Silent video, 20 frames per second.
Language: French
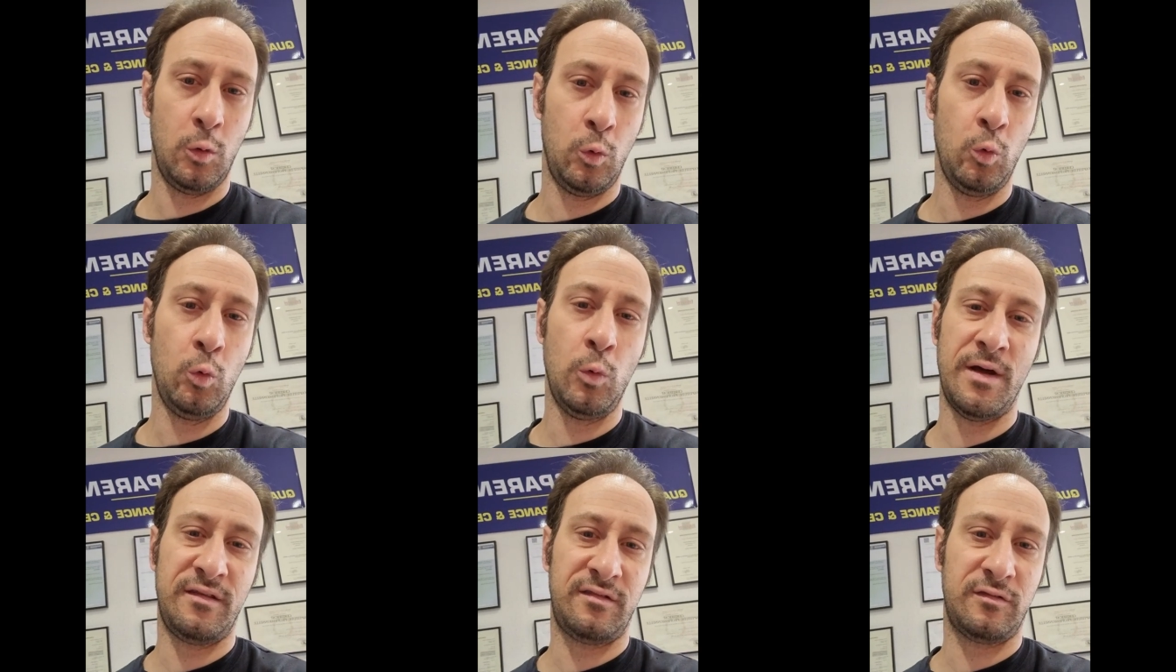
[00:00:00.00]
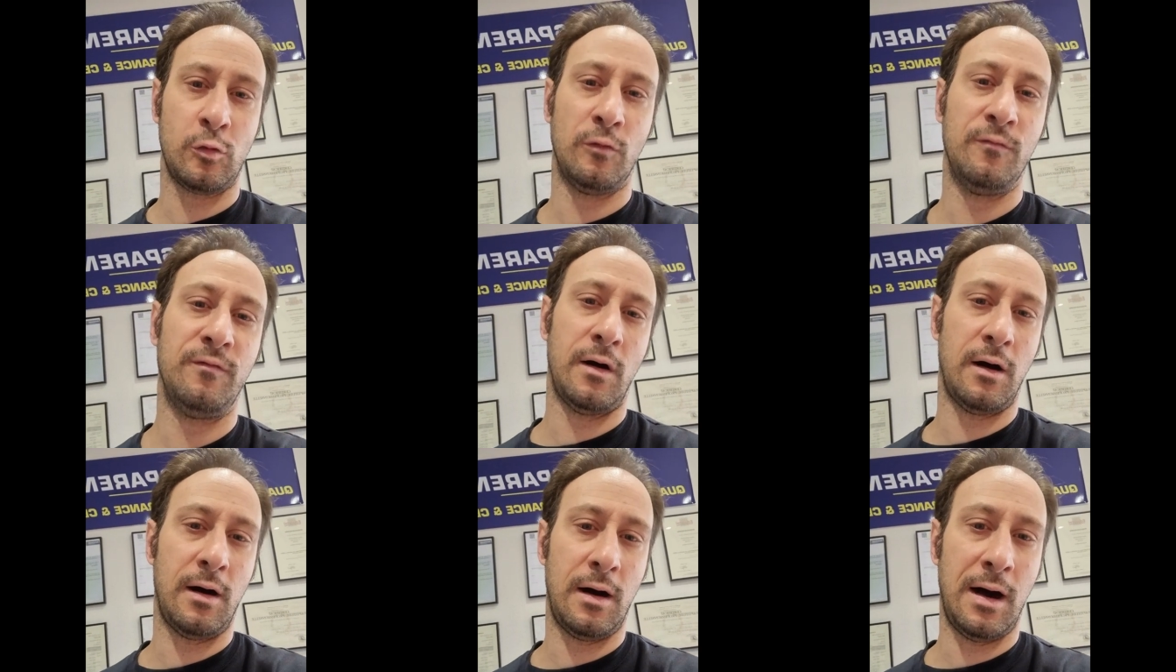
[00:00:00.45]
où est-ce qu'on
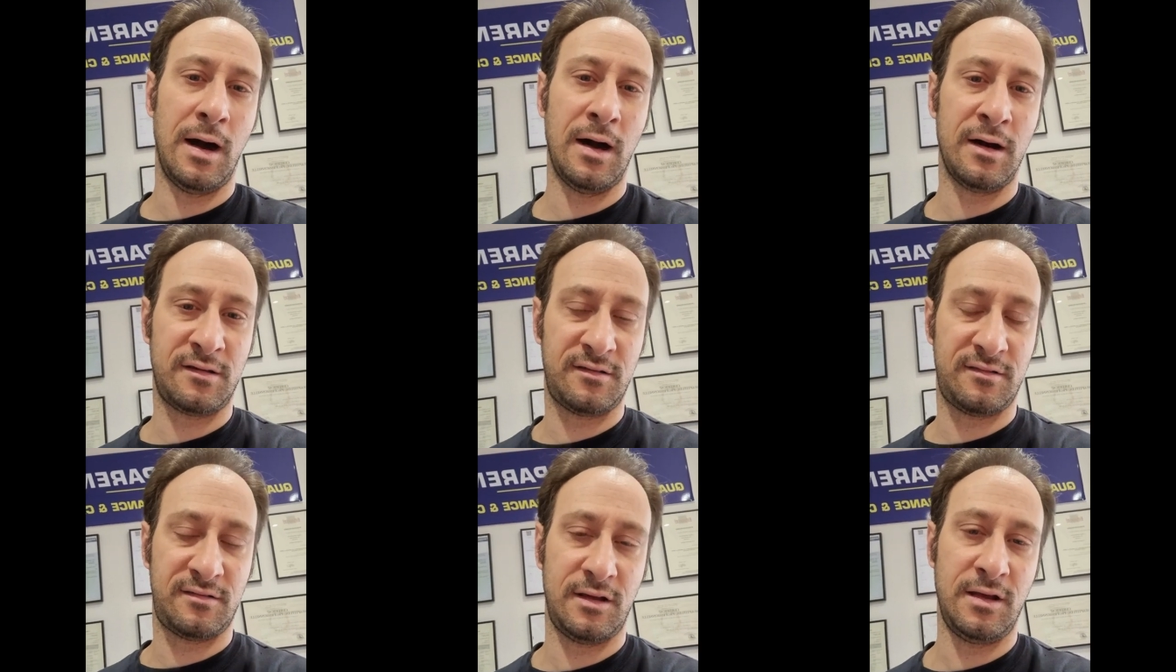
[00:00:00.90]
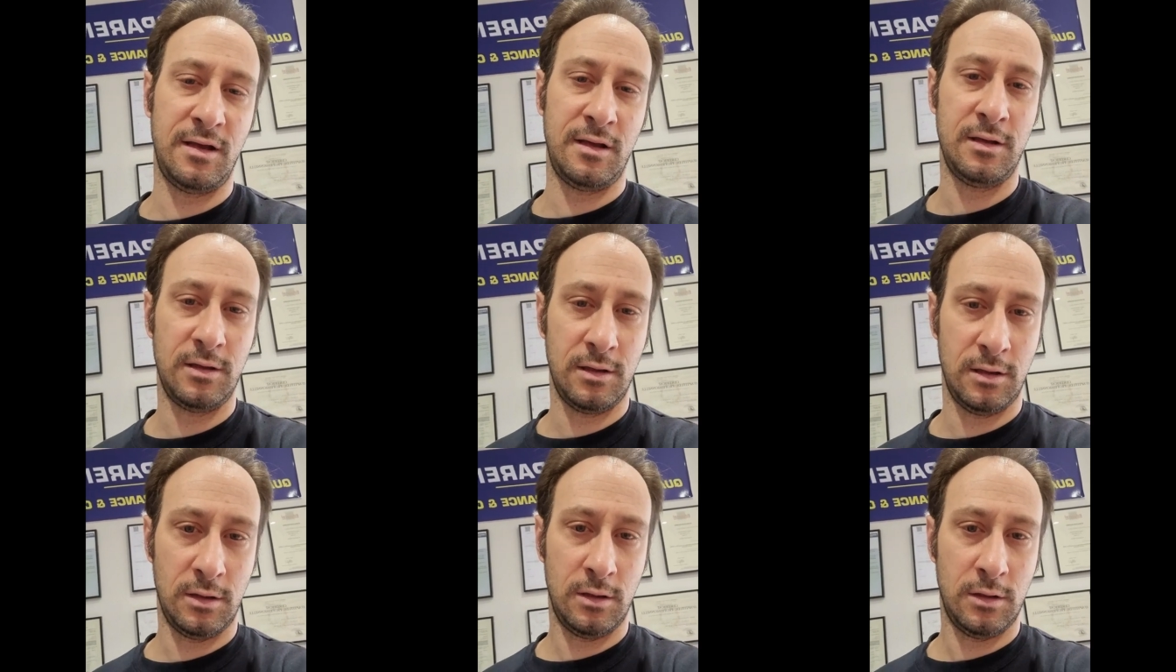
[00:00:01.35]
va
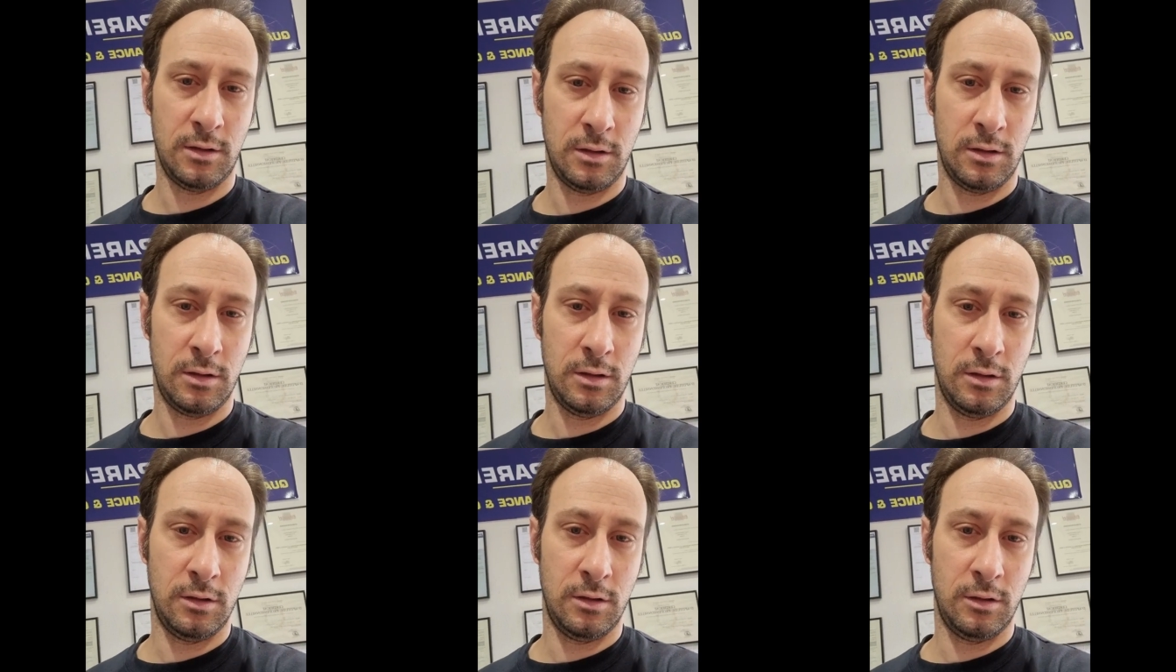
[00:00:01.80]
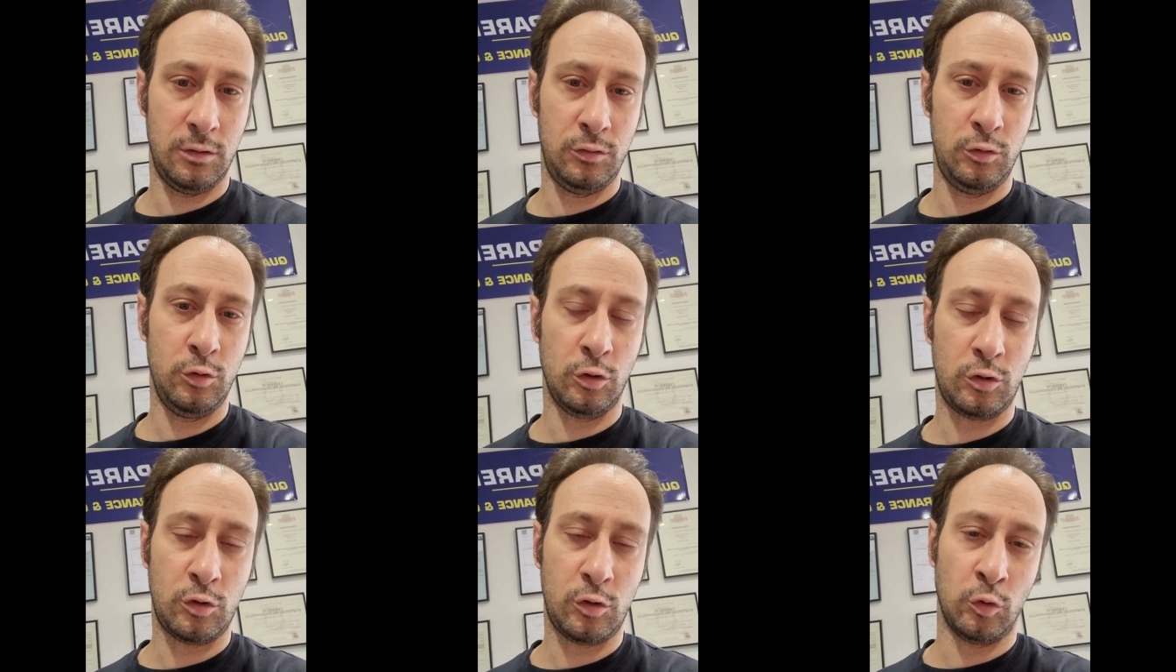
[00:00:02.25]
axer euh,
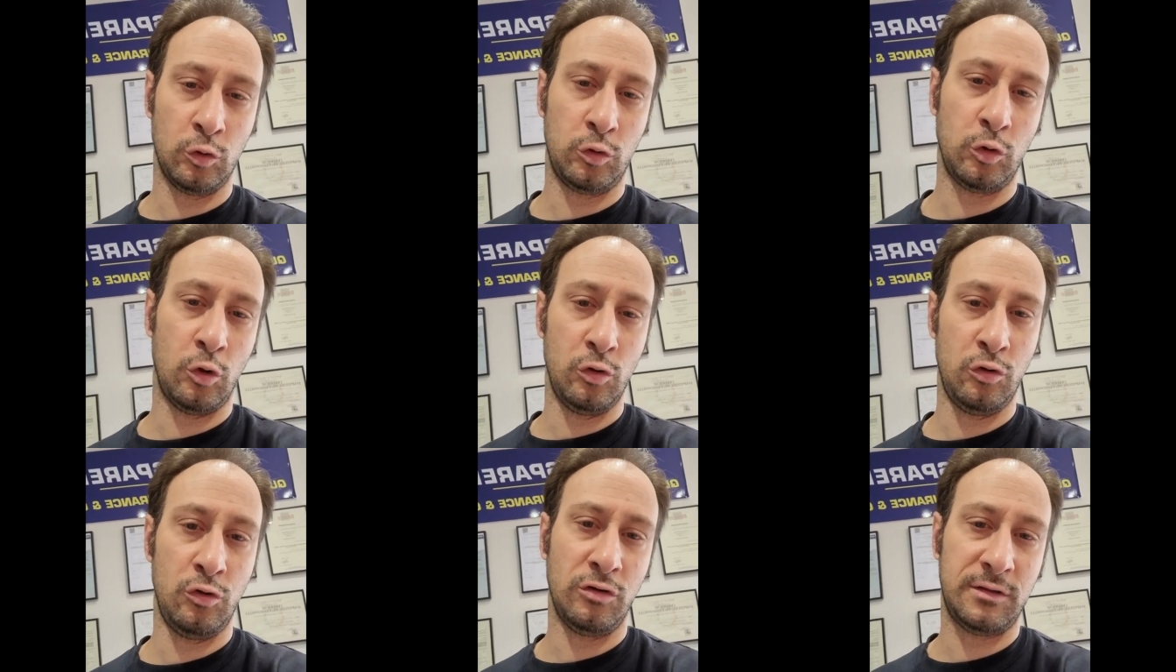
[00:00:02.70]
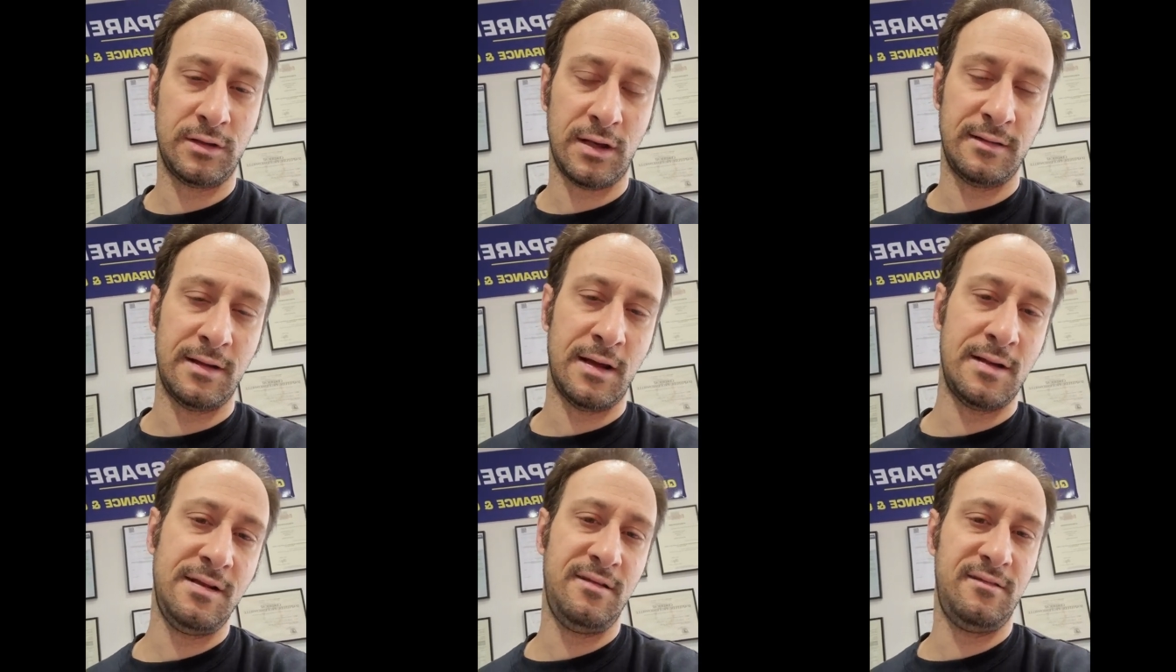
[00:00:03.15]
notre contrôle, notre
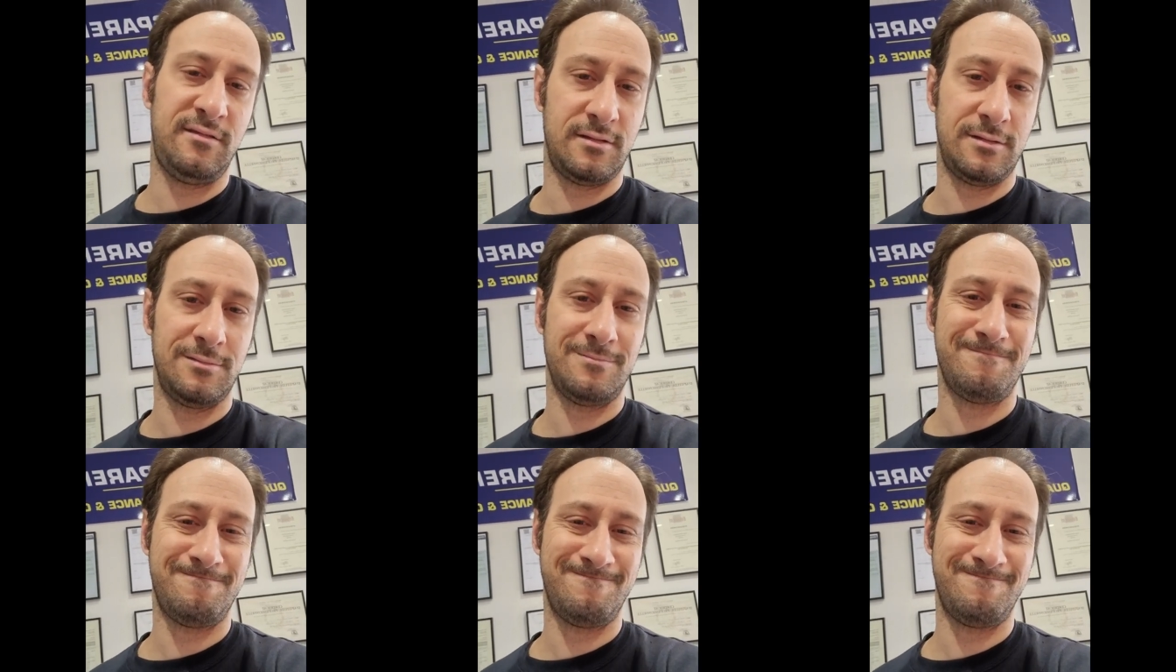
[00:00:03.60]
analyse.